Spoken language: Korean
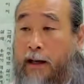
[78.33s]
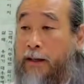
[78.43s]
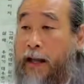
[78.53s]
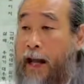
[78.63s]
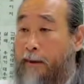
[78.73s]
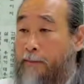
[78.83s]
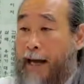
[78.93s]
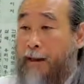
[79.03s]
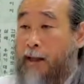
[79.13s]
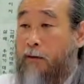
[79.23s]
내가
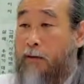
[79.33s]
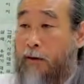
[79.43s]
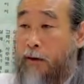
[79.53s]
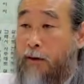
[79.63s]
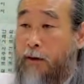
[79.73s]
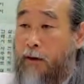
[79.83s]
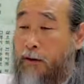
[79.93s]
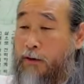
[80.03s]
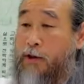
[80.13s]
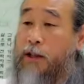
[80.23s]
많다고
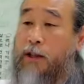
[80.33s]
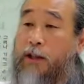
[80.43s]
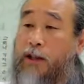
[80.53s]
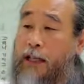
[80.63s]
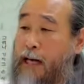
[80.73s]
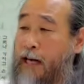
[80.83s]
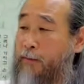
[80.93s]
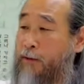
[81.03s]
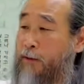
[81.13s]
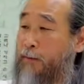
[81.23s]
지식인이
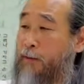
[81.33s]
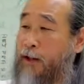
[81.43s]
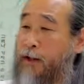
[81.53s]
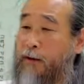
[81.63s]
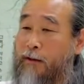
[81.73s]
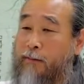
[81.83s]
아무것도 없는 게